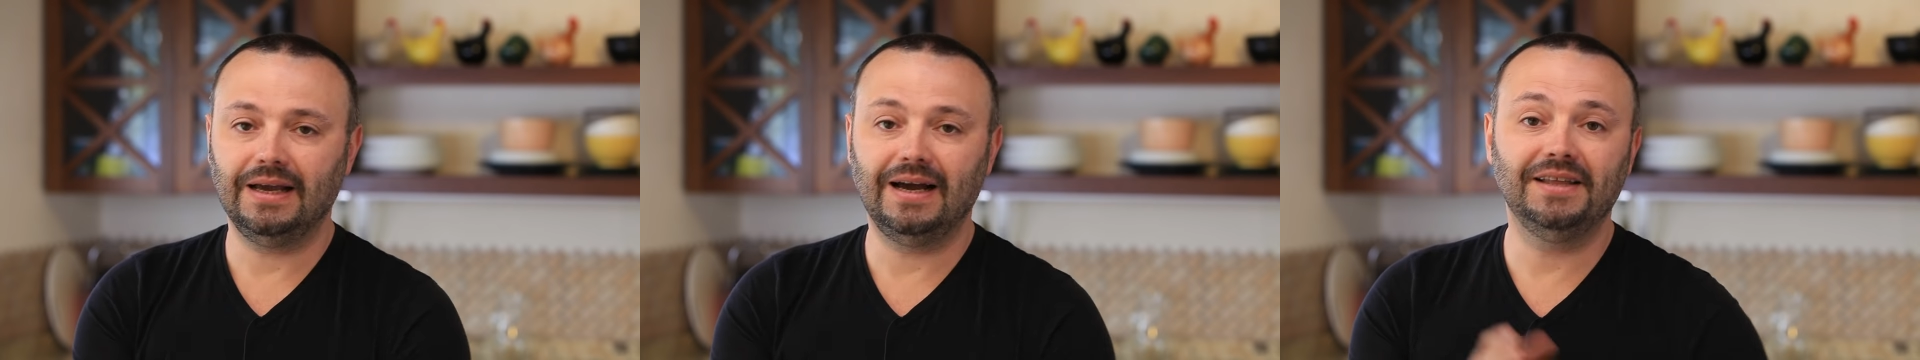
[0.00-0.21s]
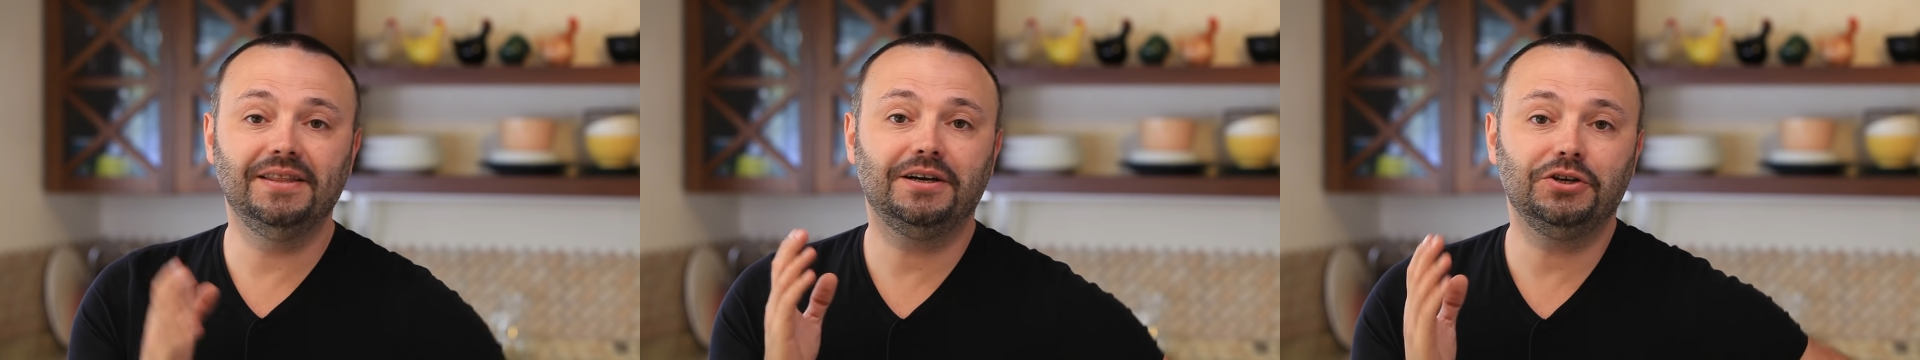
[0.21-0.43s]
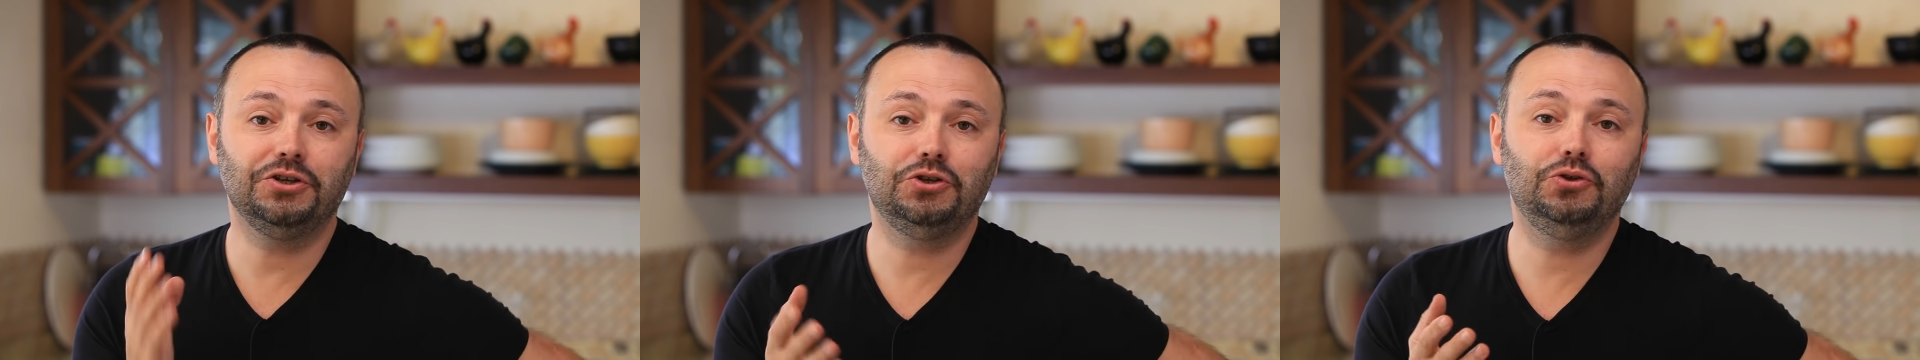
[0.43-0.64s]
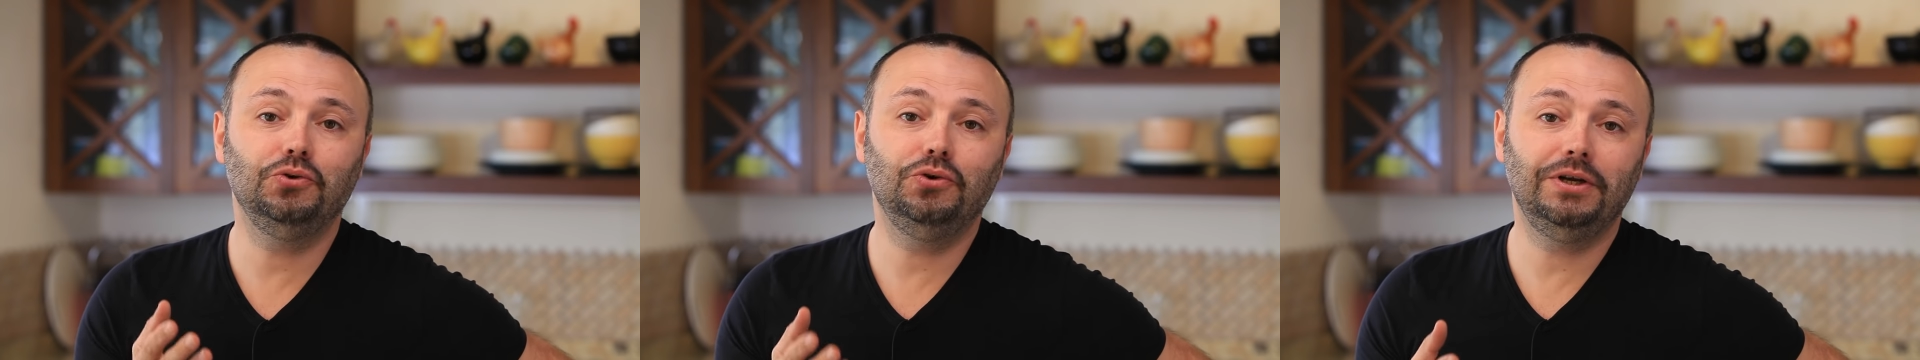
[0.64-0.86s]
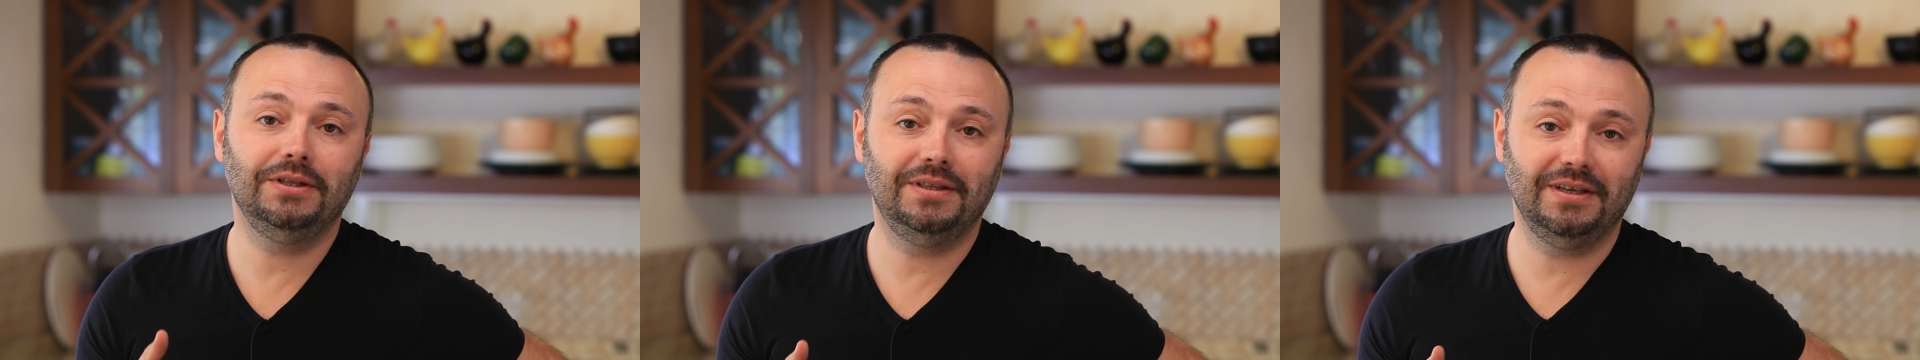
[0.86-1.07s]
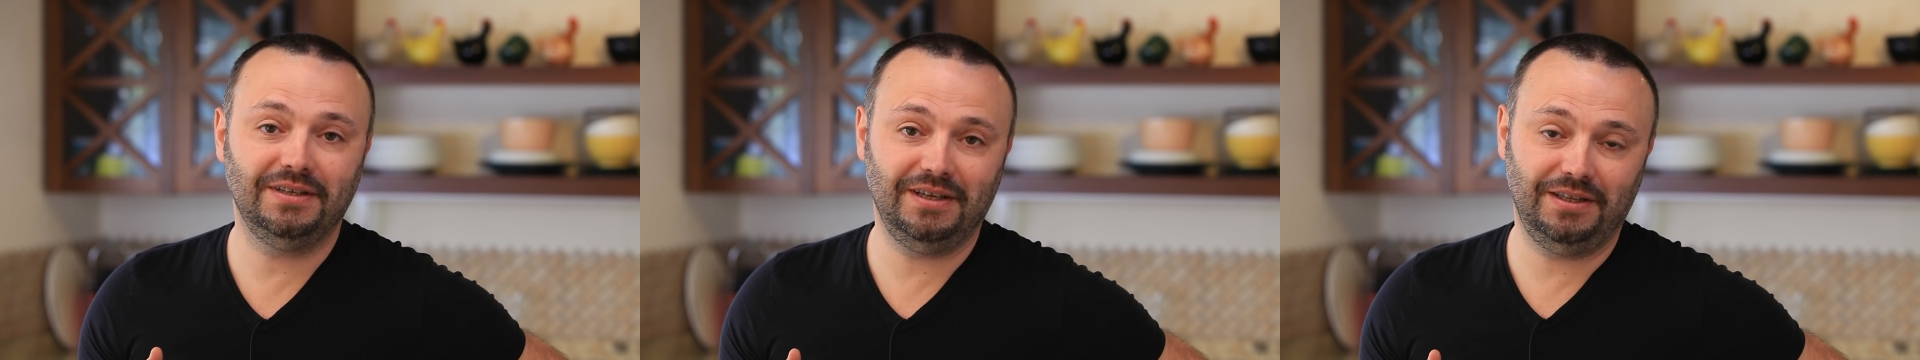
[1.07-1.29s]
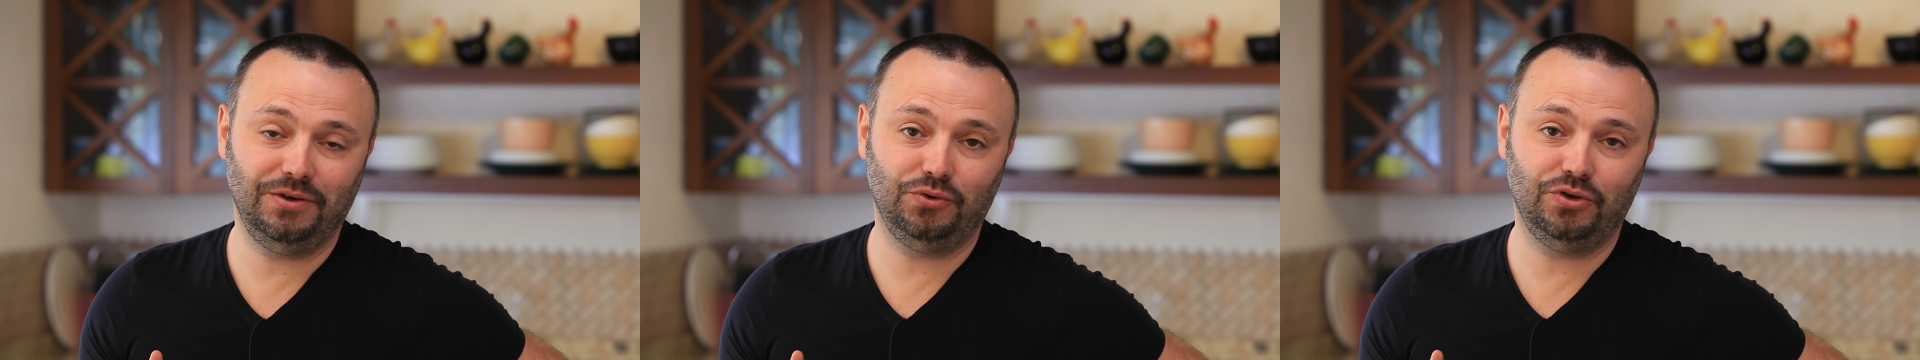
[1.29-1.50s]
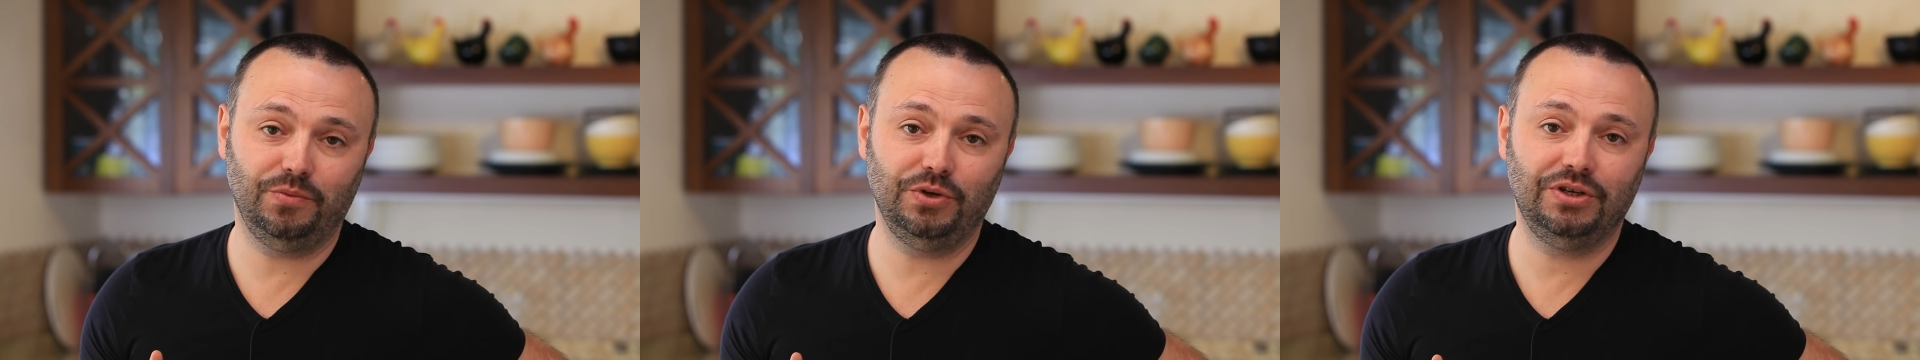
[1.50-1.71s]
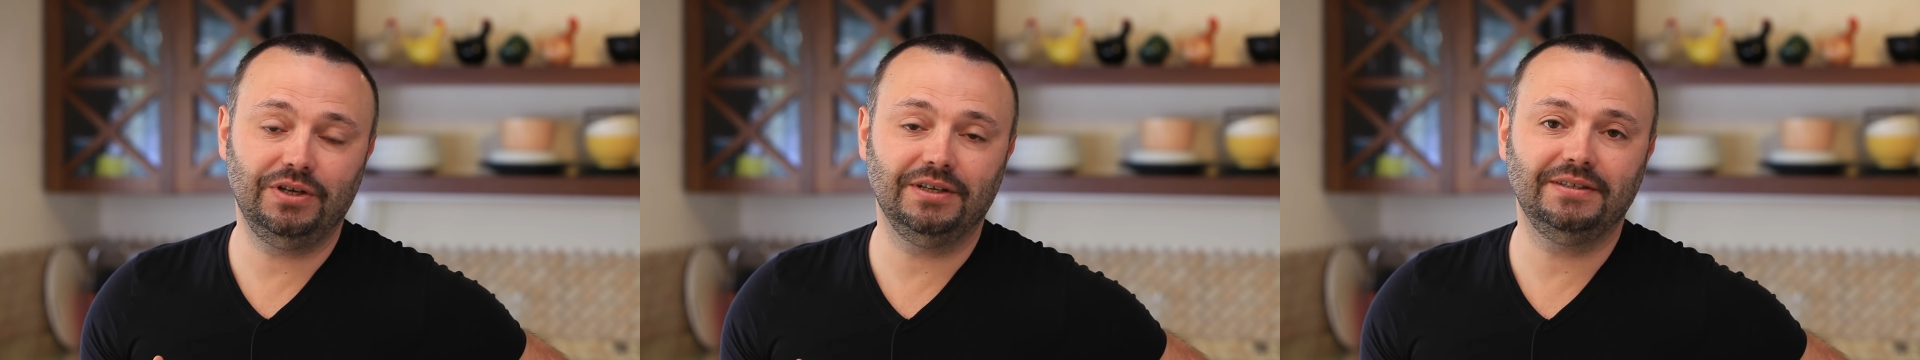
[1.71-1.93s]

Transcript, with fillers: Однако сто лет назад я уже обещал